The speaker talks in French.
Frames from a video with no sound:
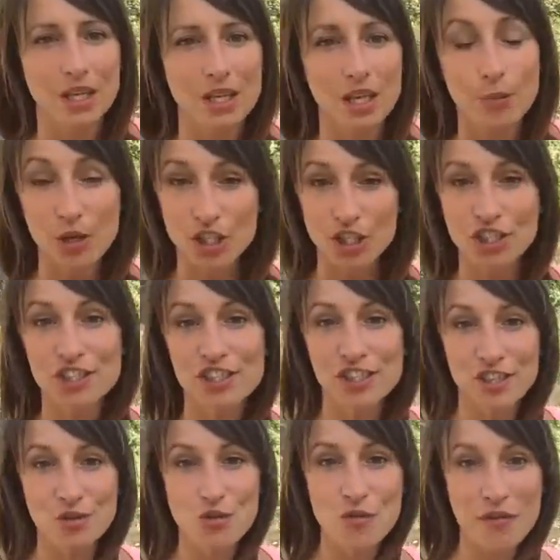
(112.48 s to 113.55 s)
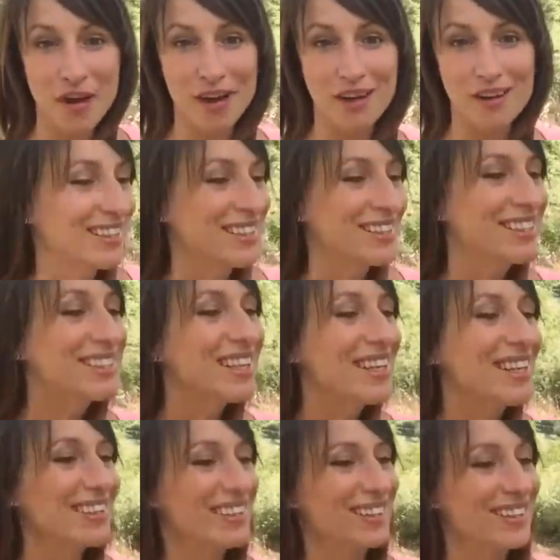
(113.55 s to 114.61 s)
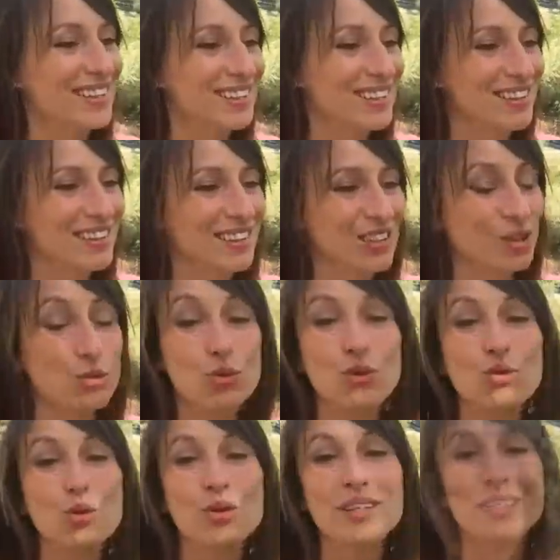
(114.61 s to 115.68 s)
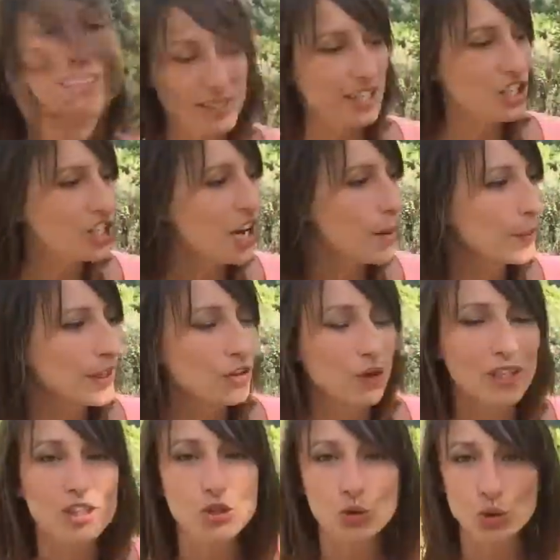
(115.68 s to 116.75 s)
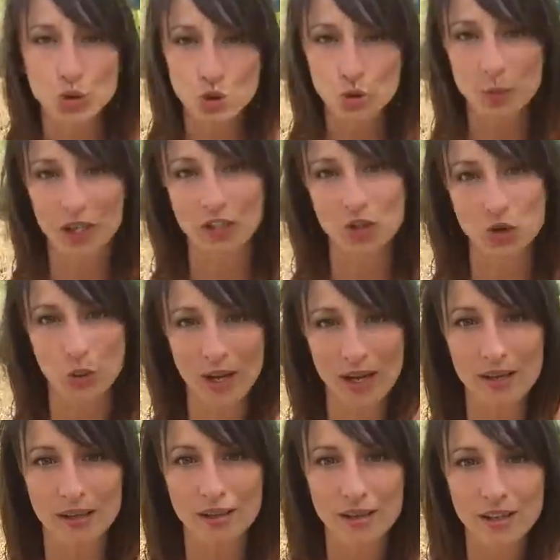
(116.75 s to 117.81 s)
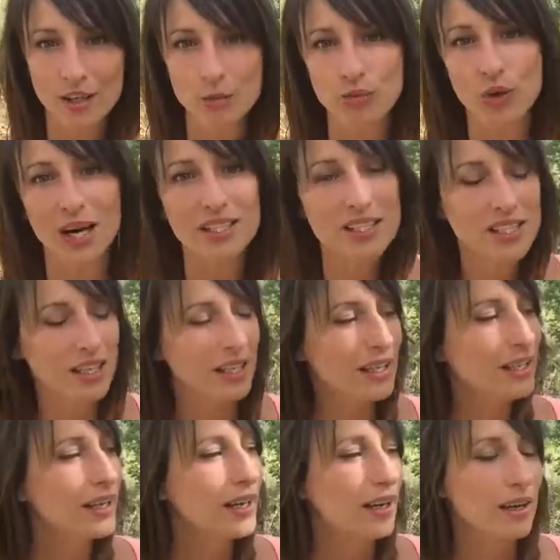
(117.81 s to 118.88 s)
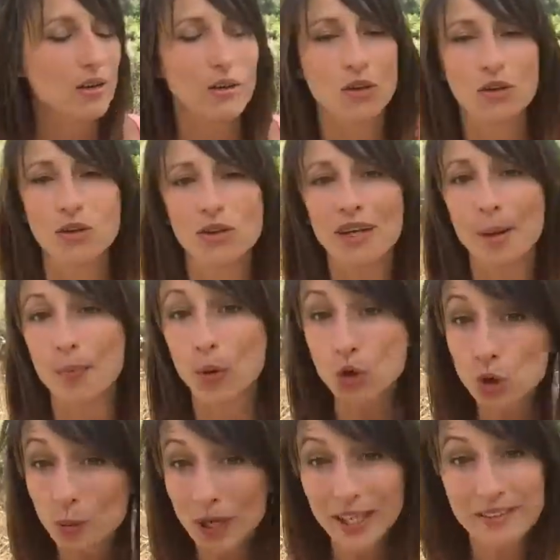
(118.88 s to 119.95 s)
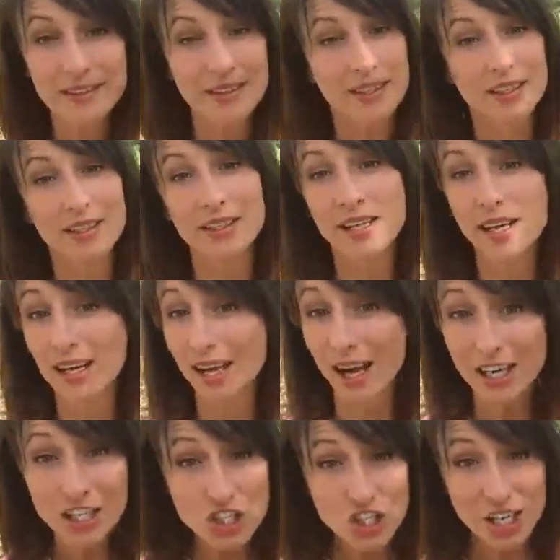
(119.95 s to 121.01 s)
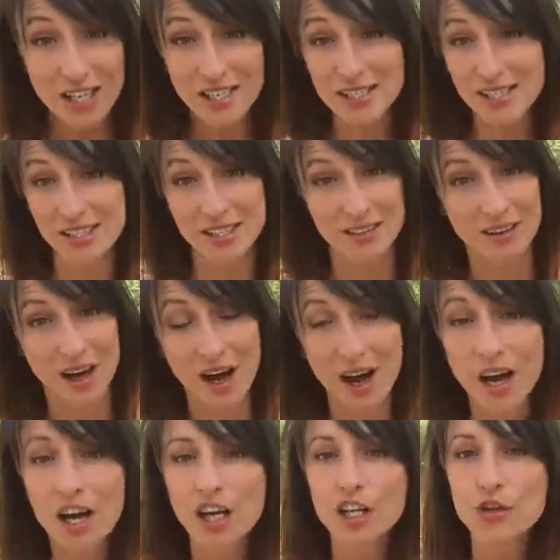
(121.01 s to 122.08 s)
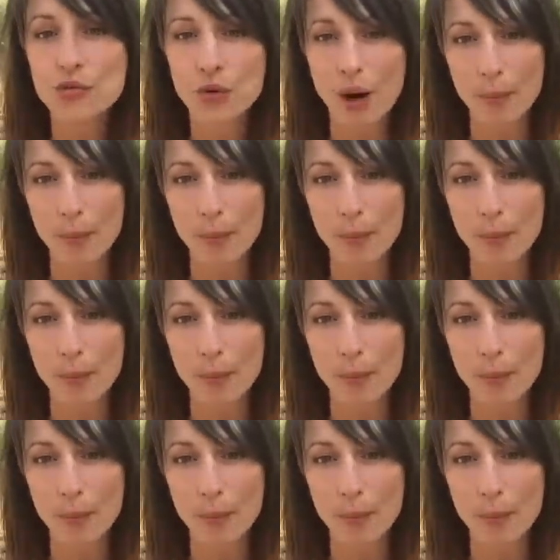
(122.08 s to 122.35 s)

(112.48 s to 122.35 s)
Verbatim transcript: Et moi, j'ai décidé de le faire. C'est de donner. Ça, je l'ai appris dans les audios spirituels. Pour attirer euh, la prospérité, la richesse, etc., il faut